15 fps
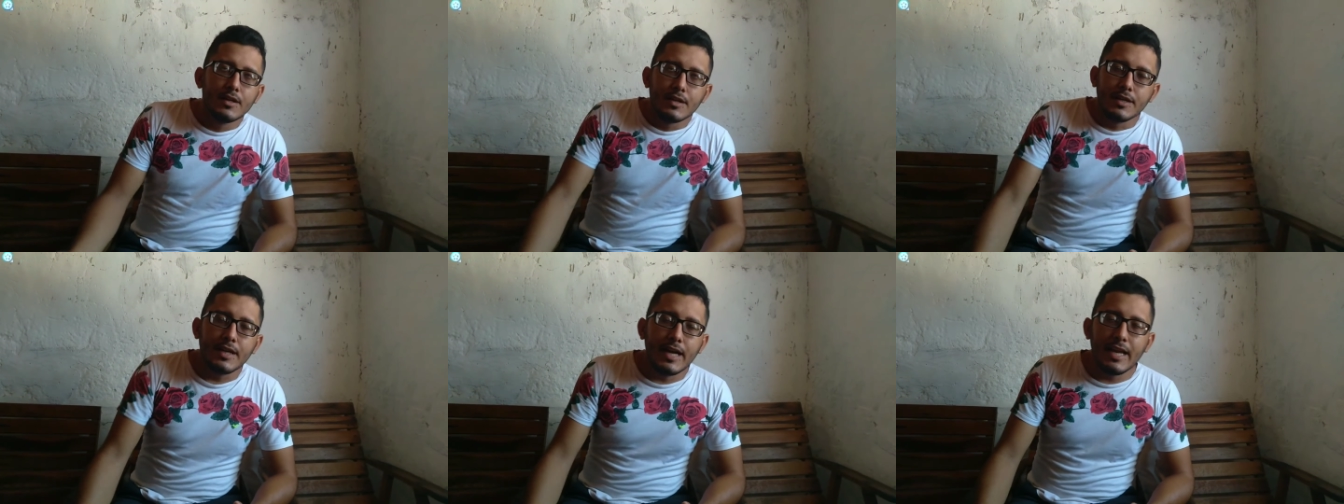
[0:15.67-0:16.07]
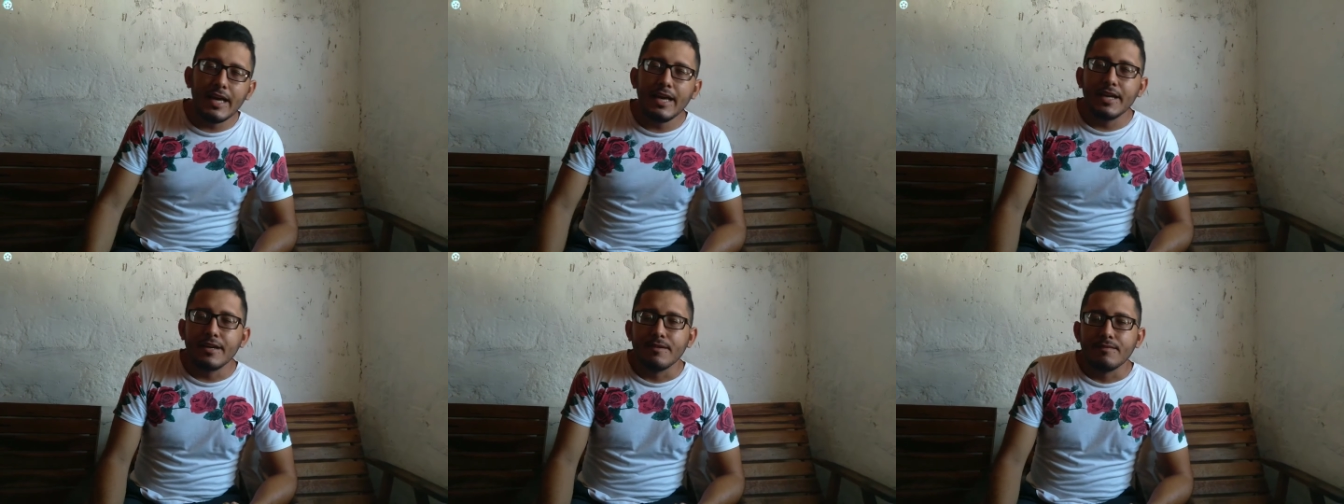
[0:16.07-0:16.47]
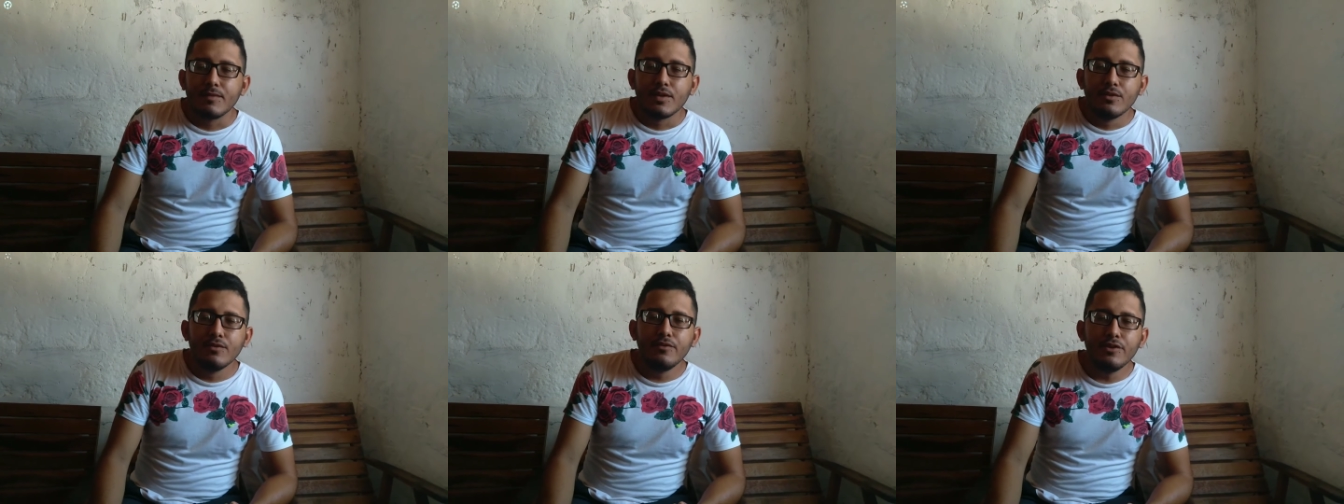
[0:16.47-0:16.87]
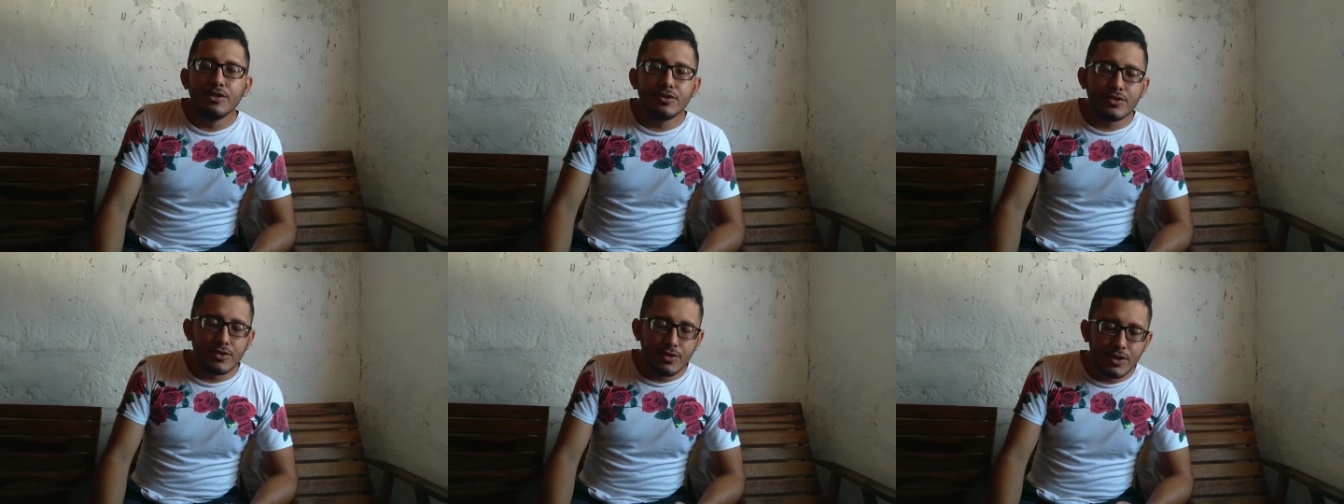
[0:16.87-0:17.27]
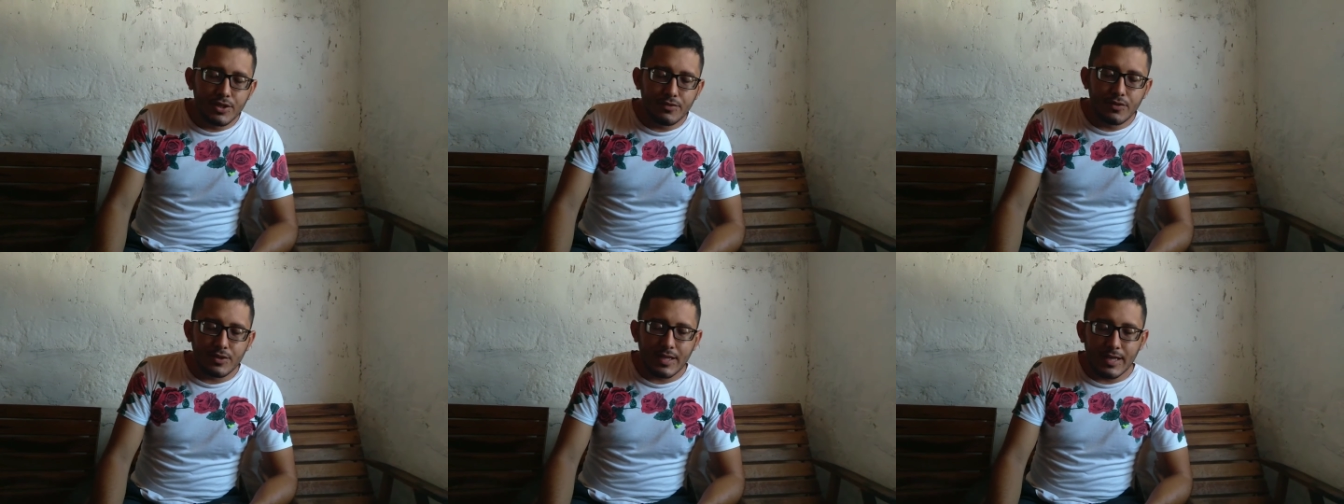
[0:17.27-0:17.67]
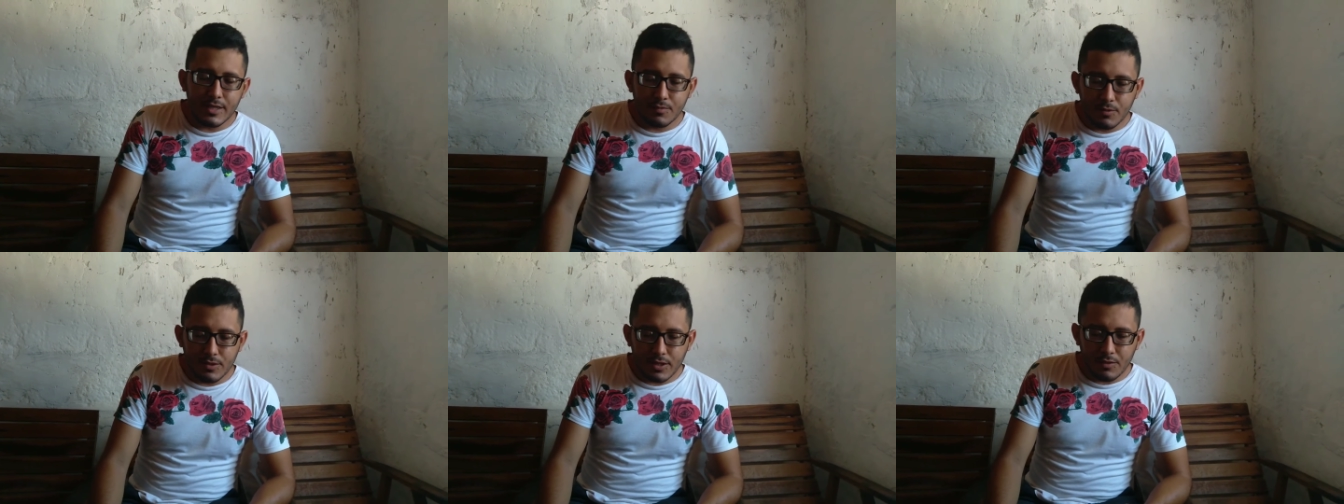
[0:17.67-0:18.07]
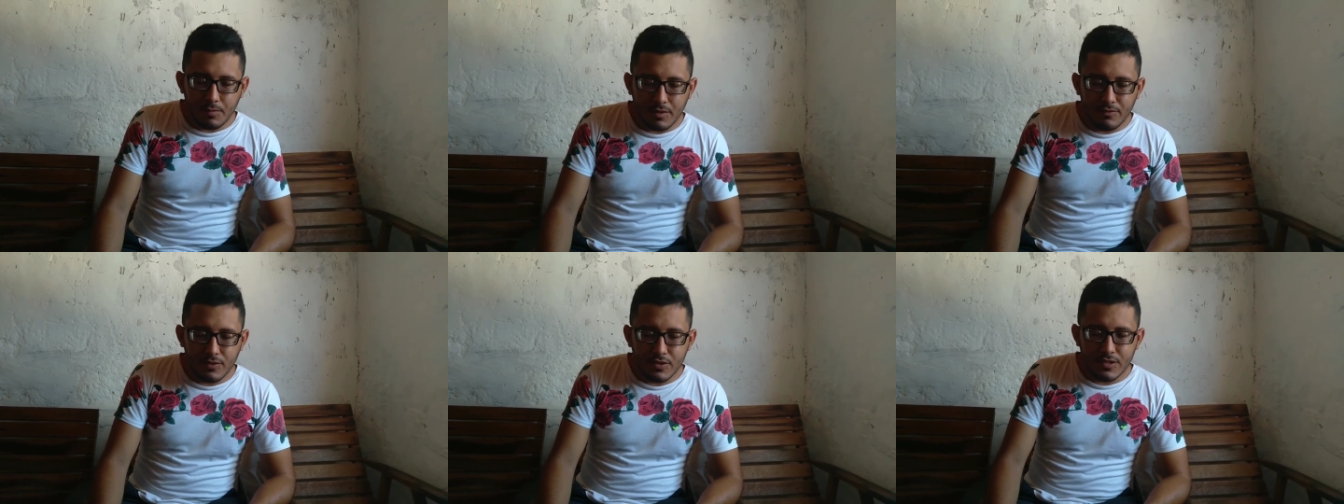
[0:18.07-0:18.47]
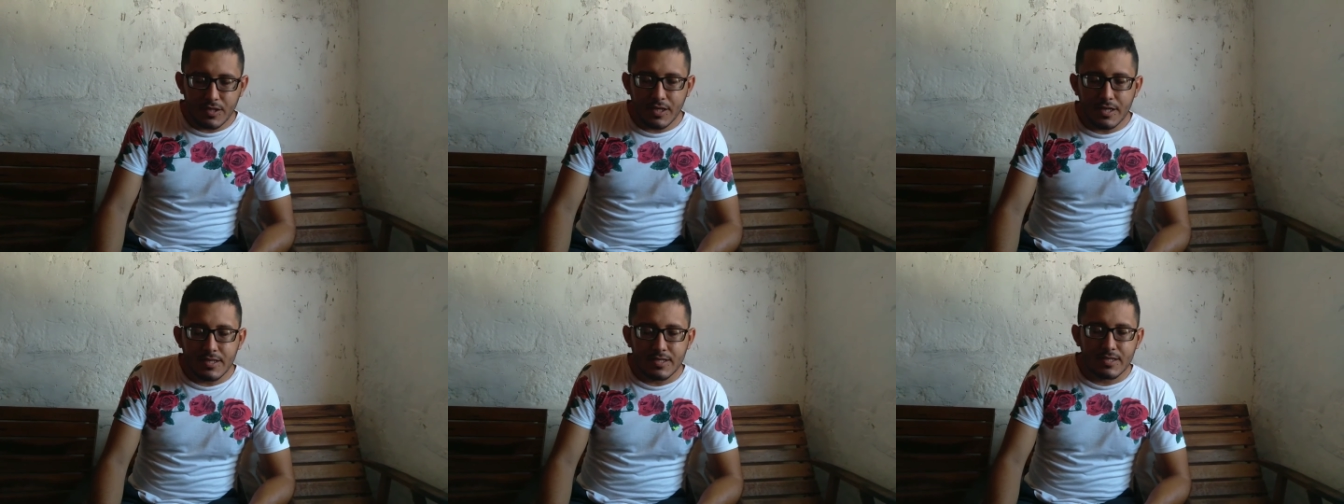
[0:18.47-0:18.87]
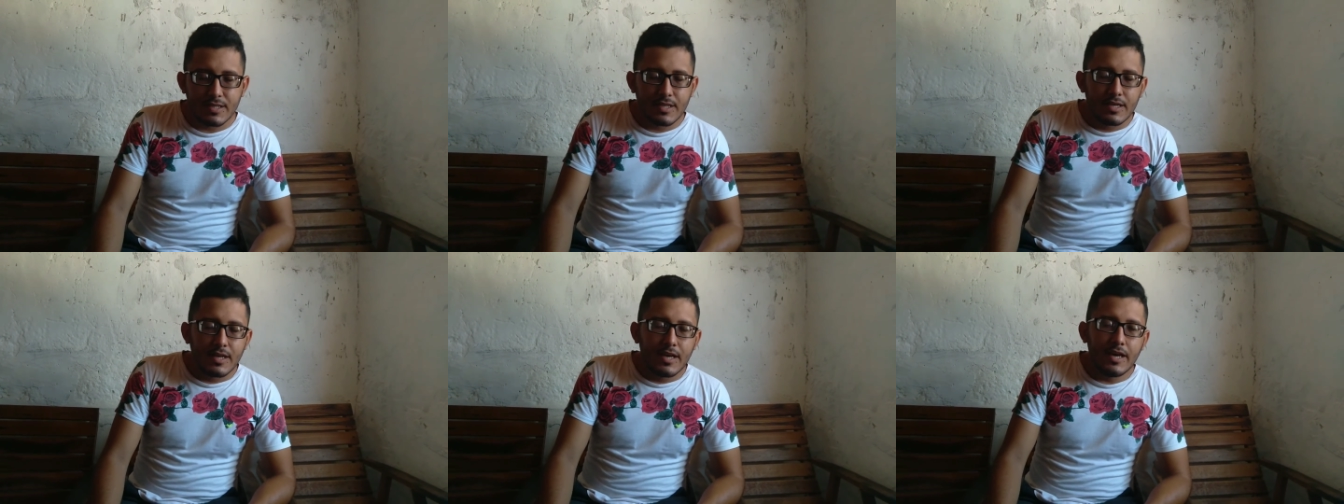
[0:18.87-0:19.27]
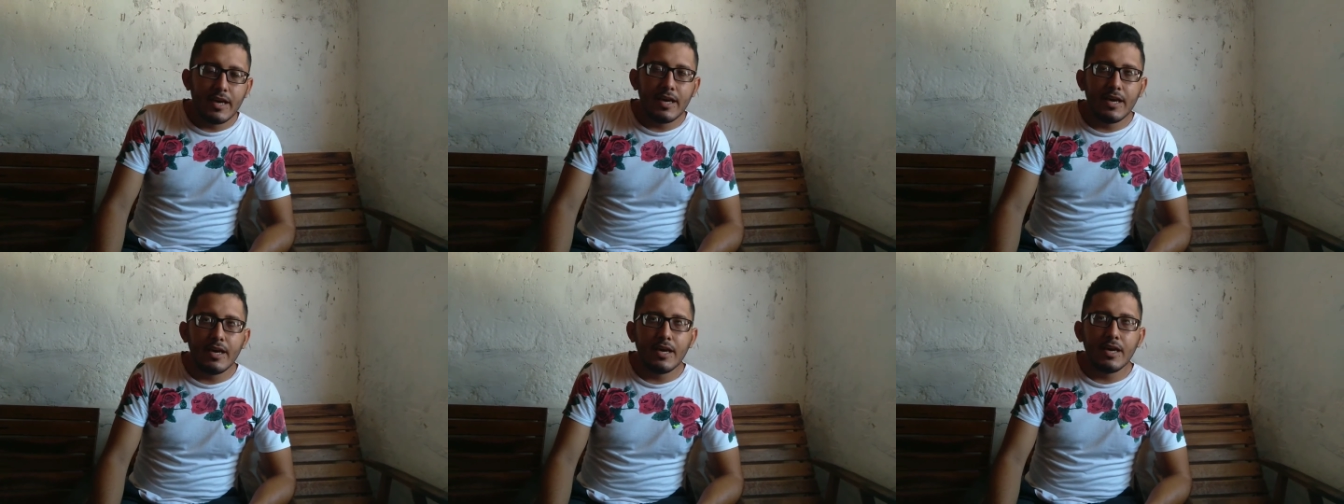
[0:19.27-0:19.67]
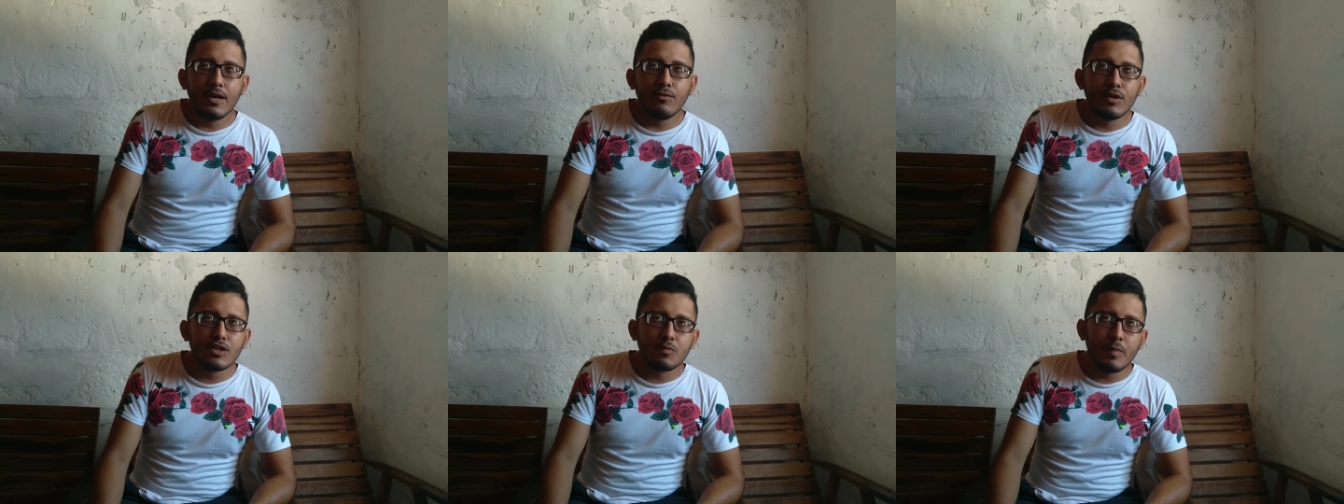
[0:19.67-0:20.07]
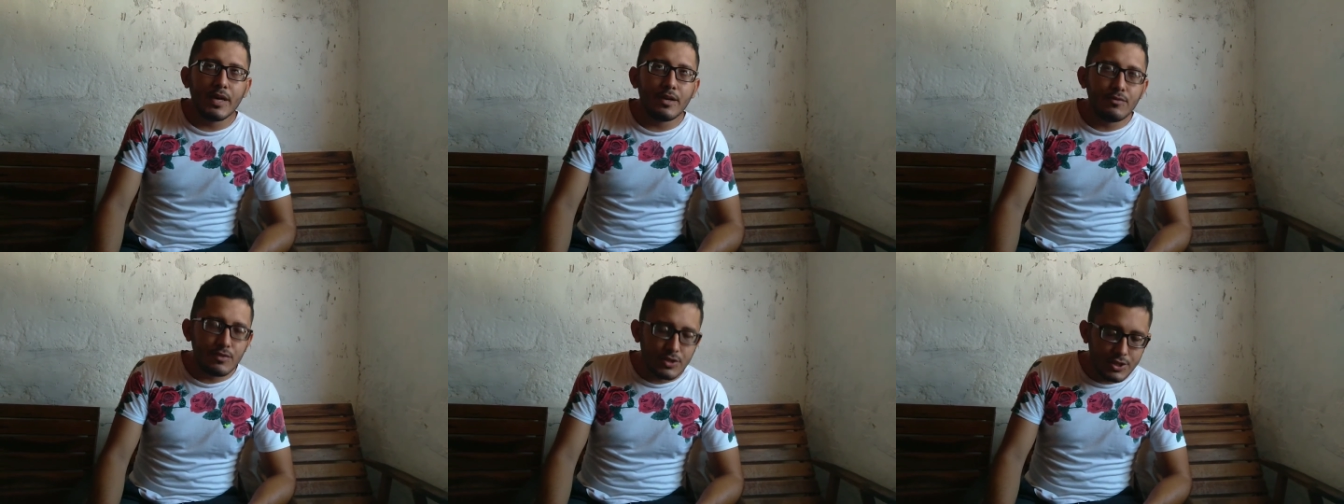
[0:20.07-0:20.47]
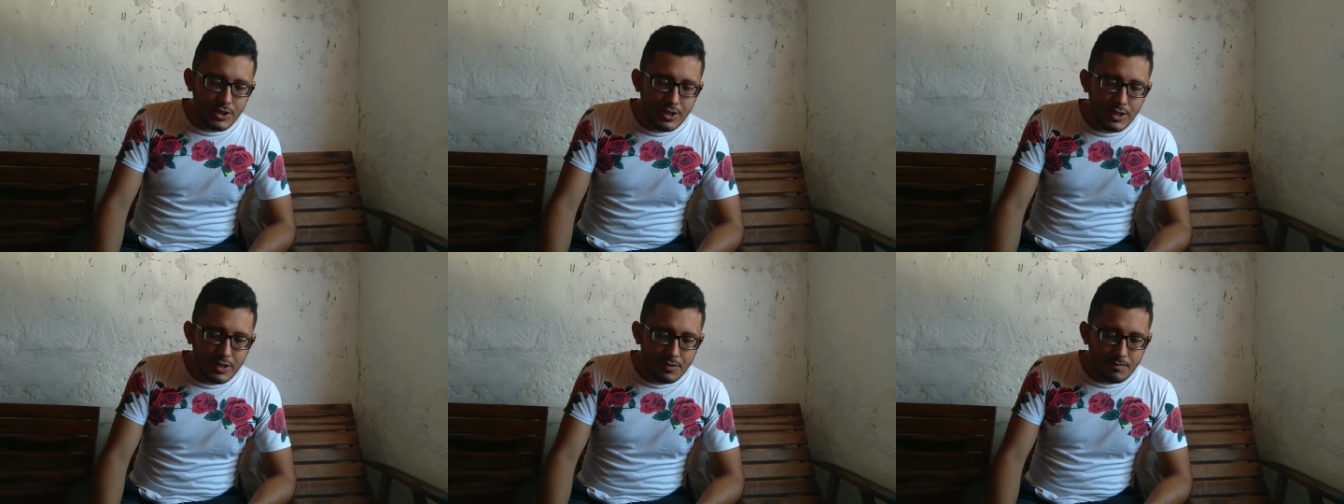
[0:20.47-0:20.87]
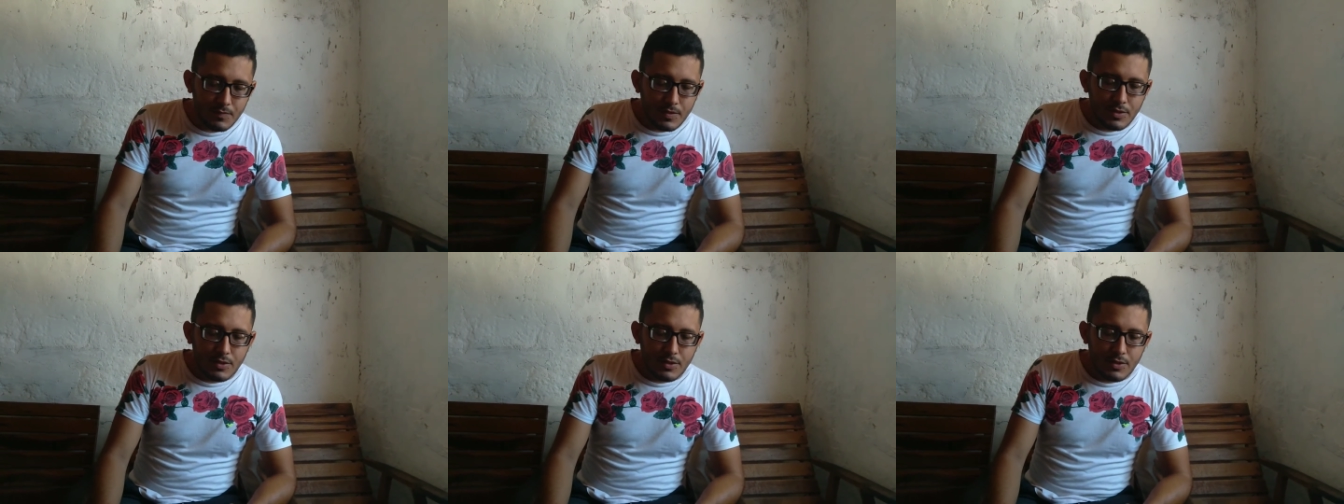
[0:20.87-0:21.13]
E galera, o vídeo de hoje eu vou estar tá respondendo pra vocês é, umas perguntinhas